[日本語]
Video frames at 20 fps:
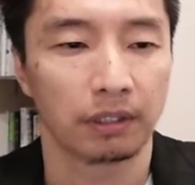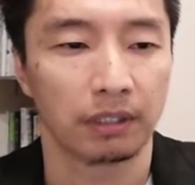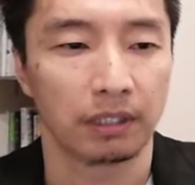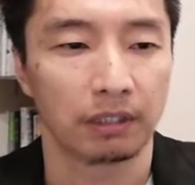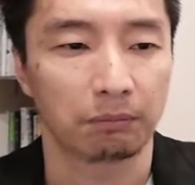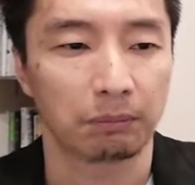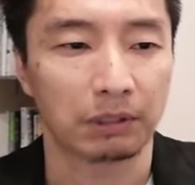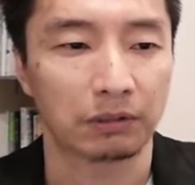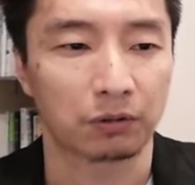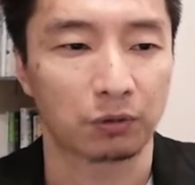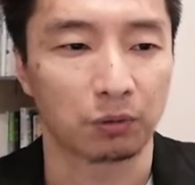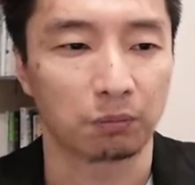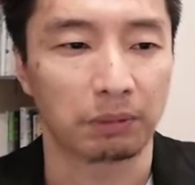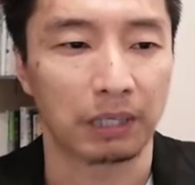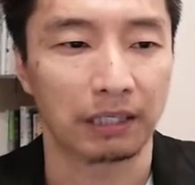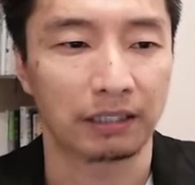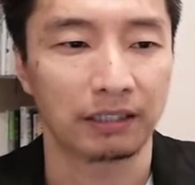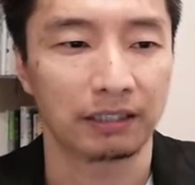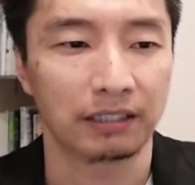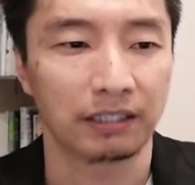えー、まずこの
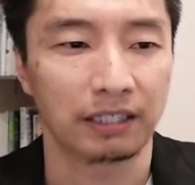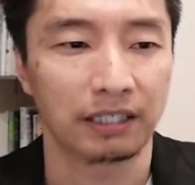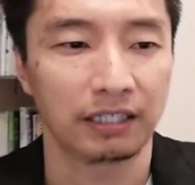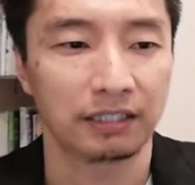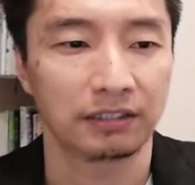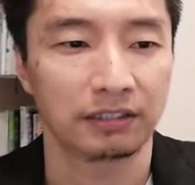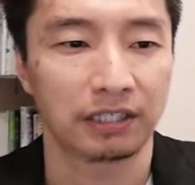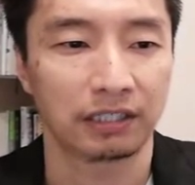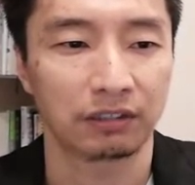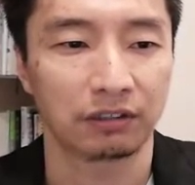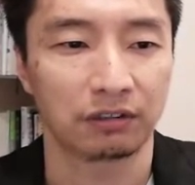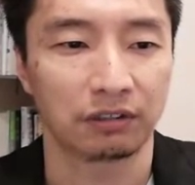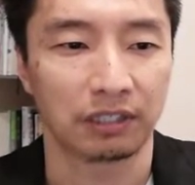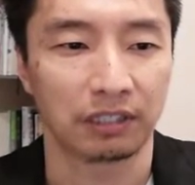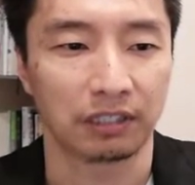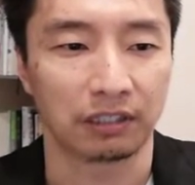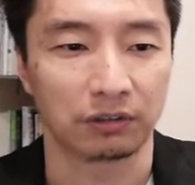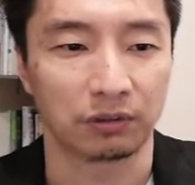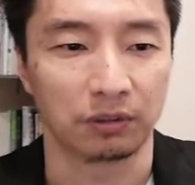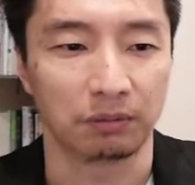パッケージ化っていうの
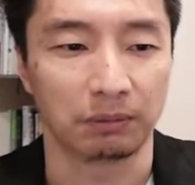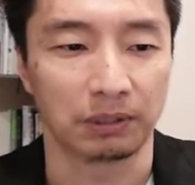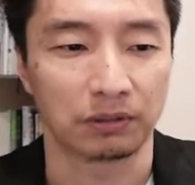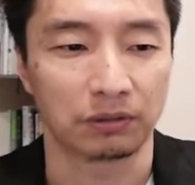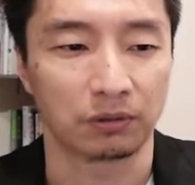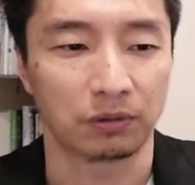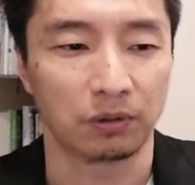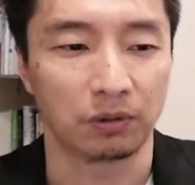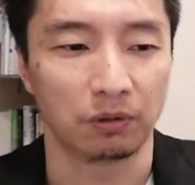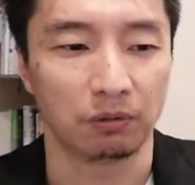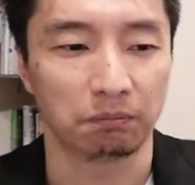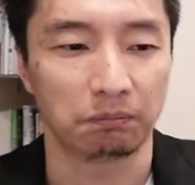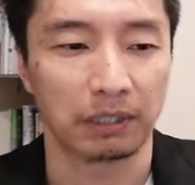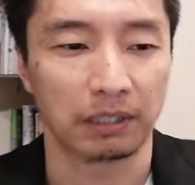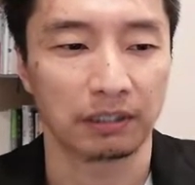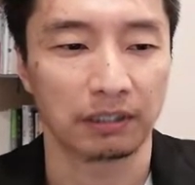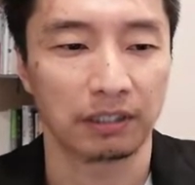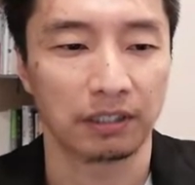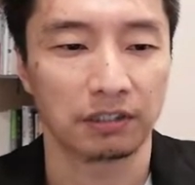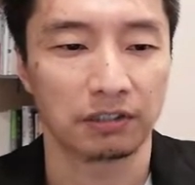は何かと言いますと、
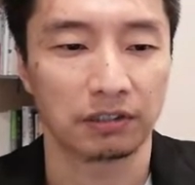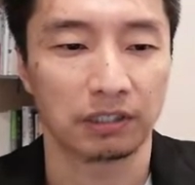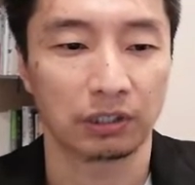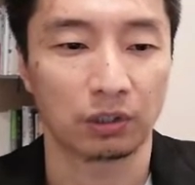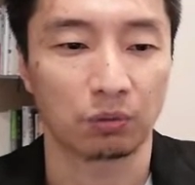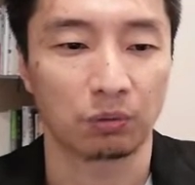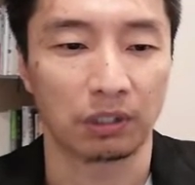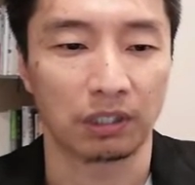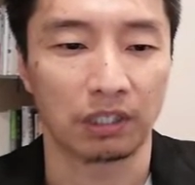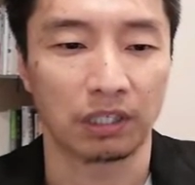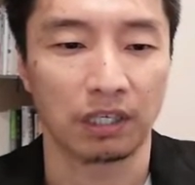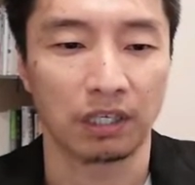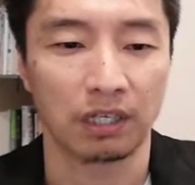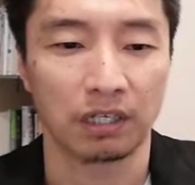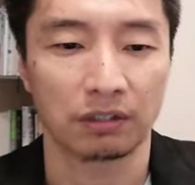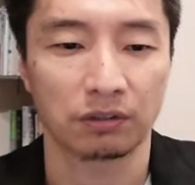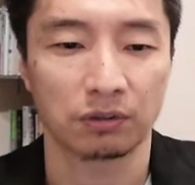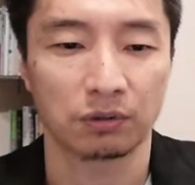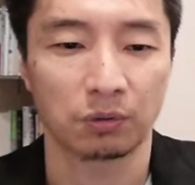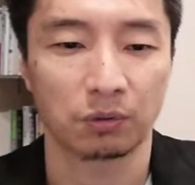パッケージ化とは契
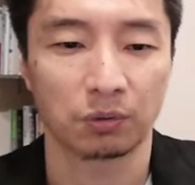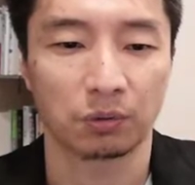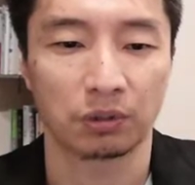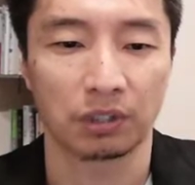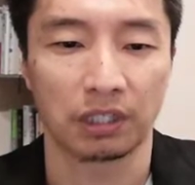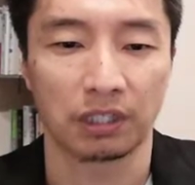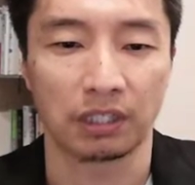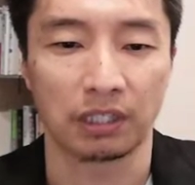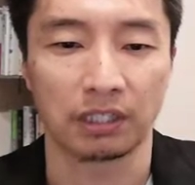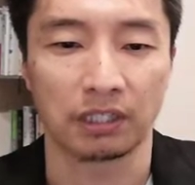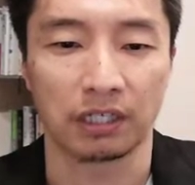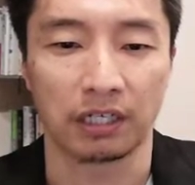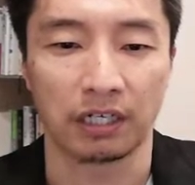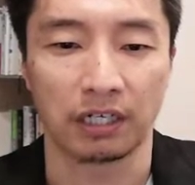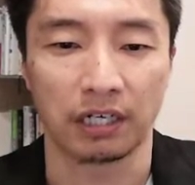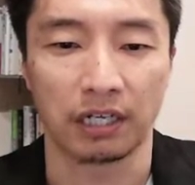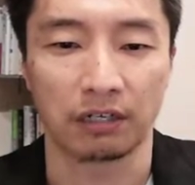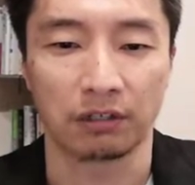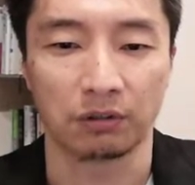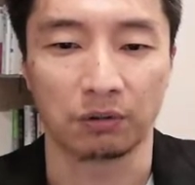約することで何が
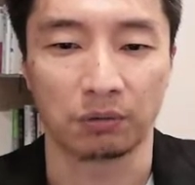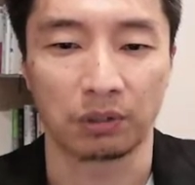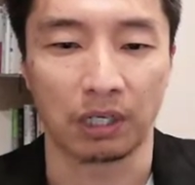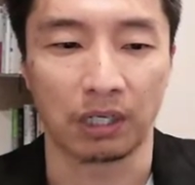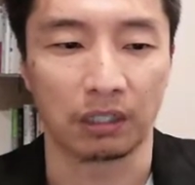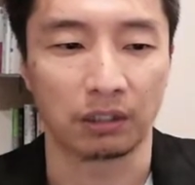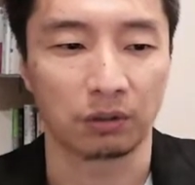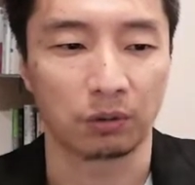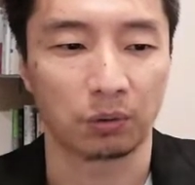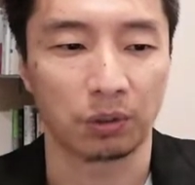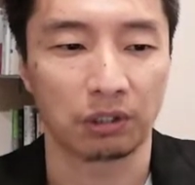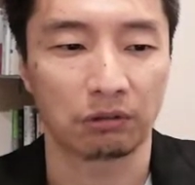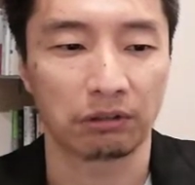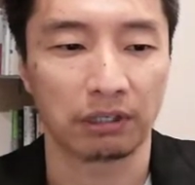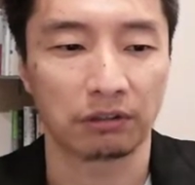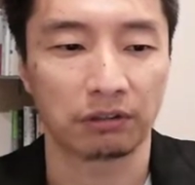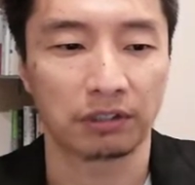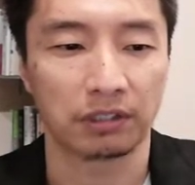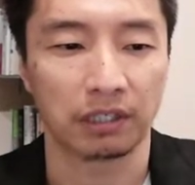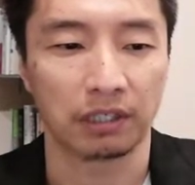得られるのか、どれく
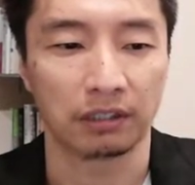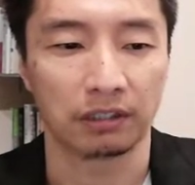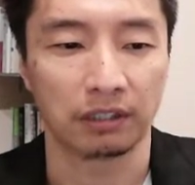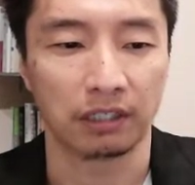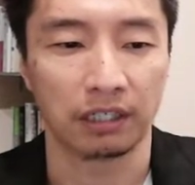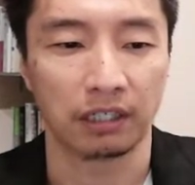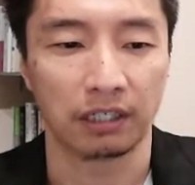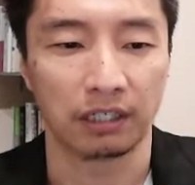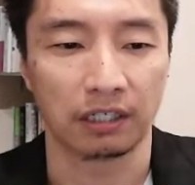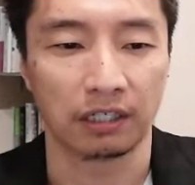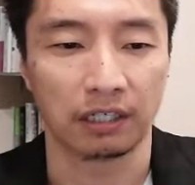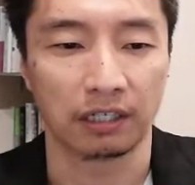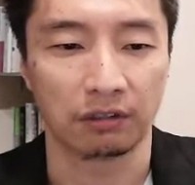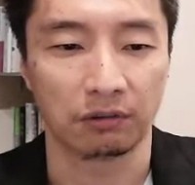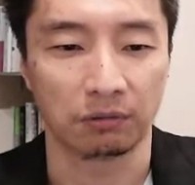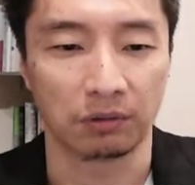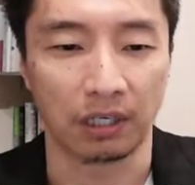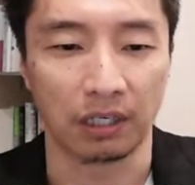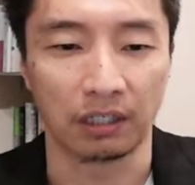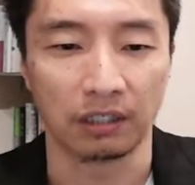らいの期間で得られる
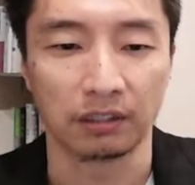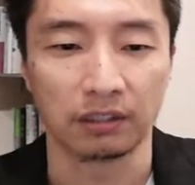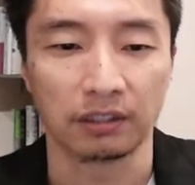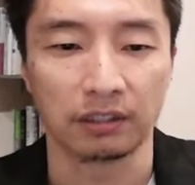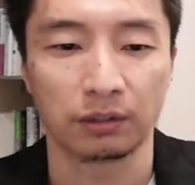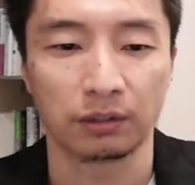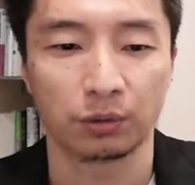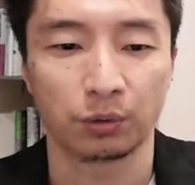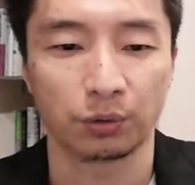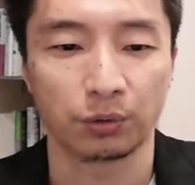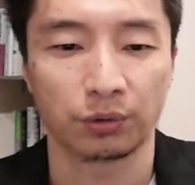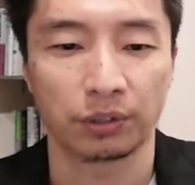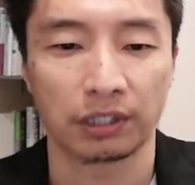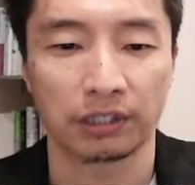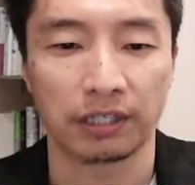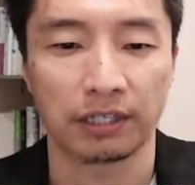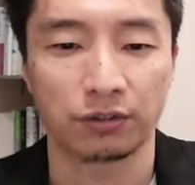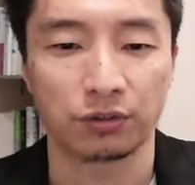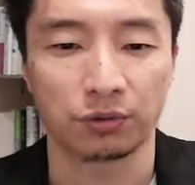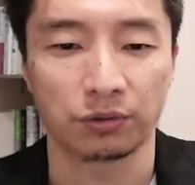のか、どのよう
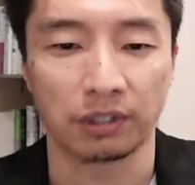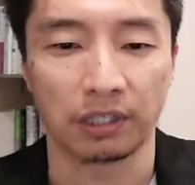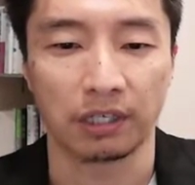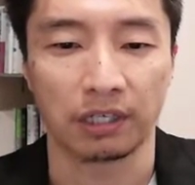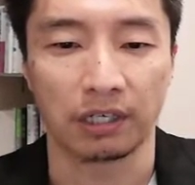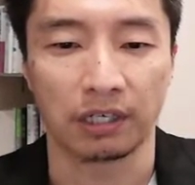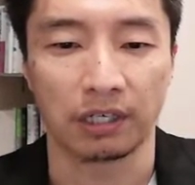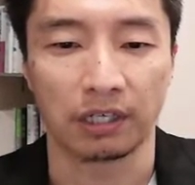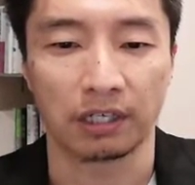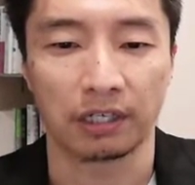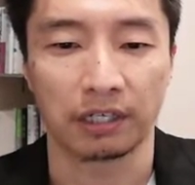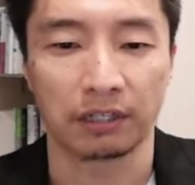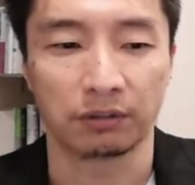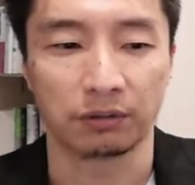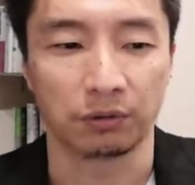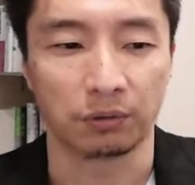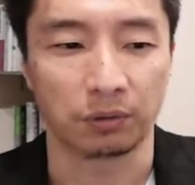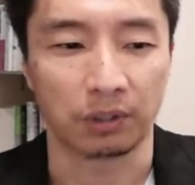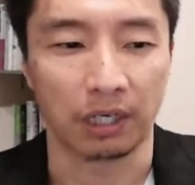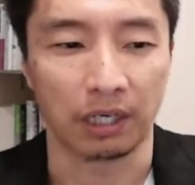な手順で得られ
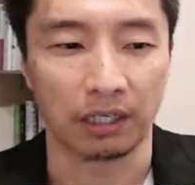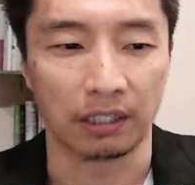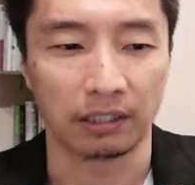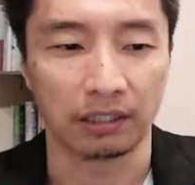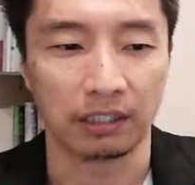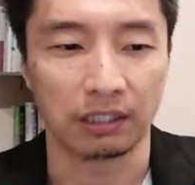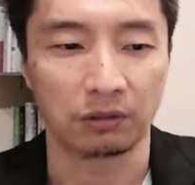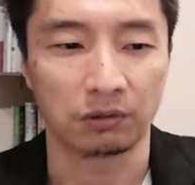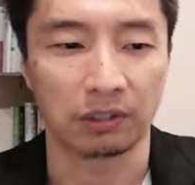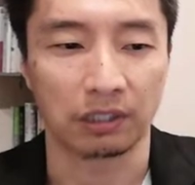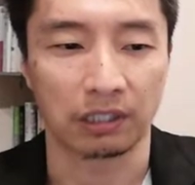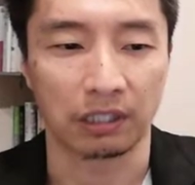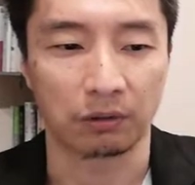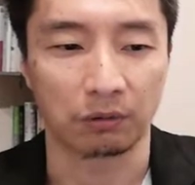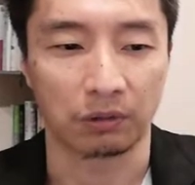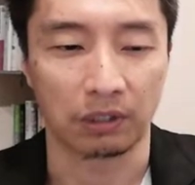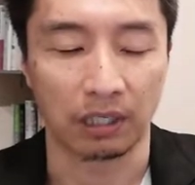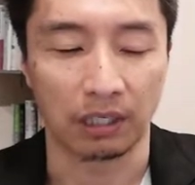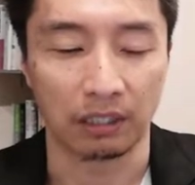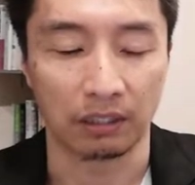るのか、いくらな
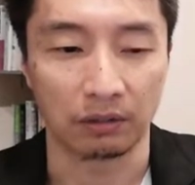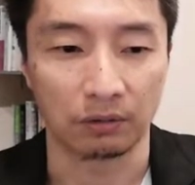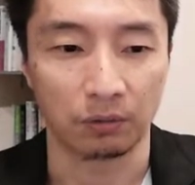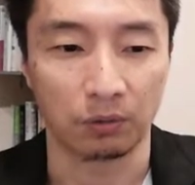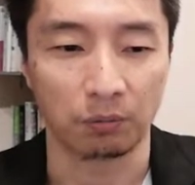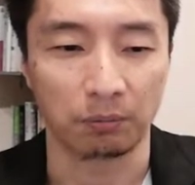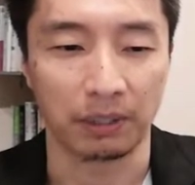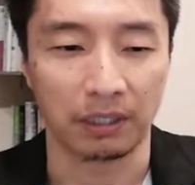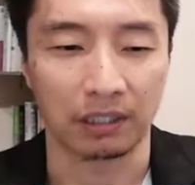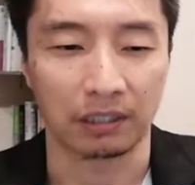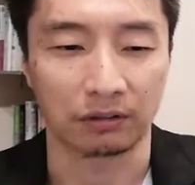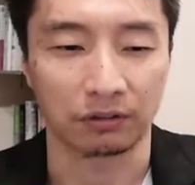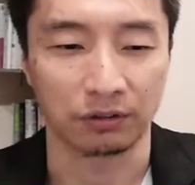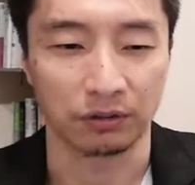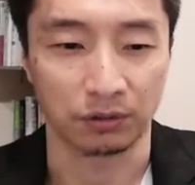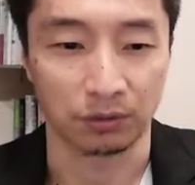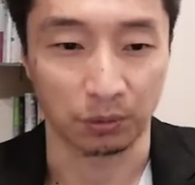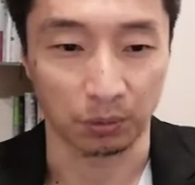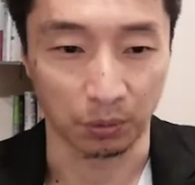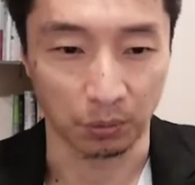のかを明確に
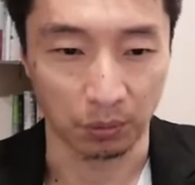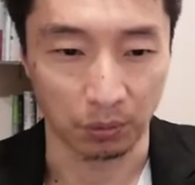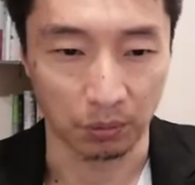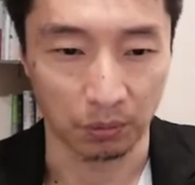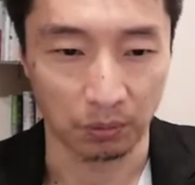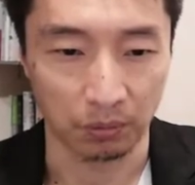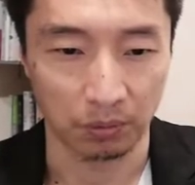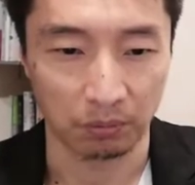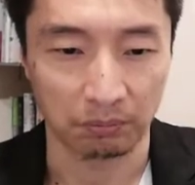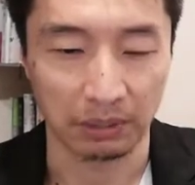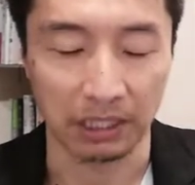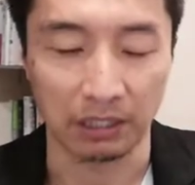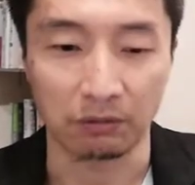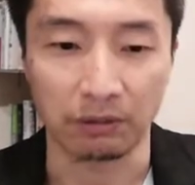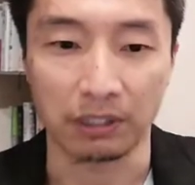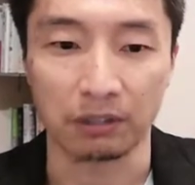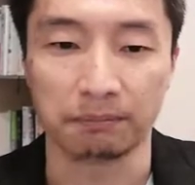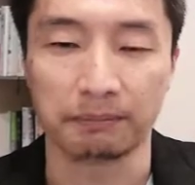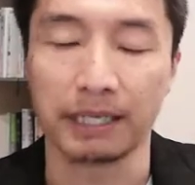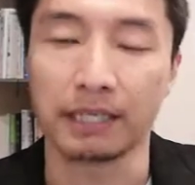することと。まあ、い
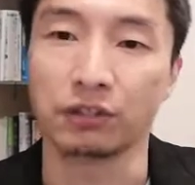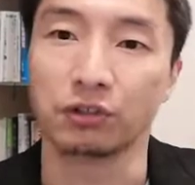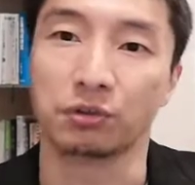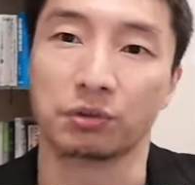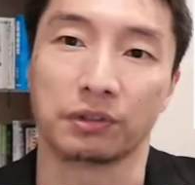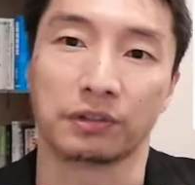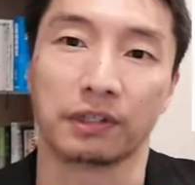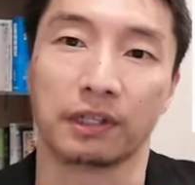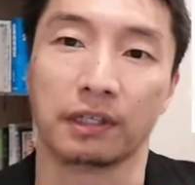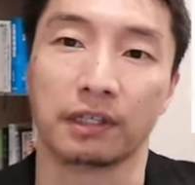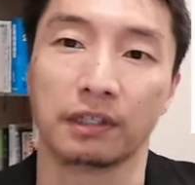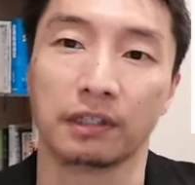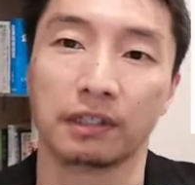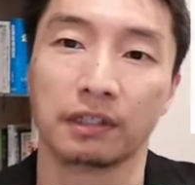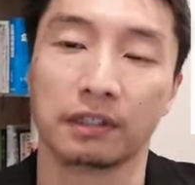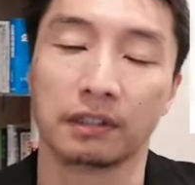わゆるメニューですね。